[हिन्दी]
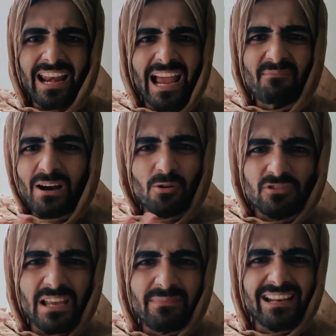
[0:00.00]
अरे अम्मा
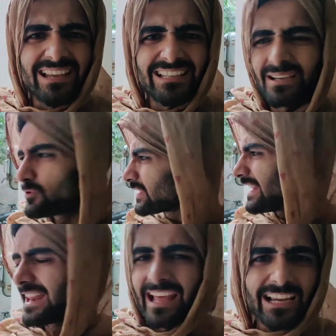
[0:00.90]
गुस्से में नहीं है जब
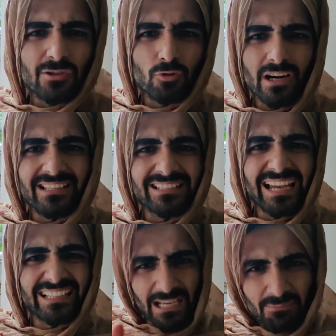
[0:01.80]
उसके लल्ला के चुतड़ छल
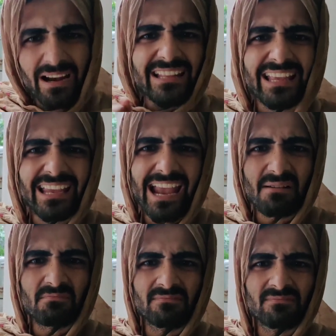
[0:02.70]
जाएंगे तब पानी देंगे आप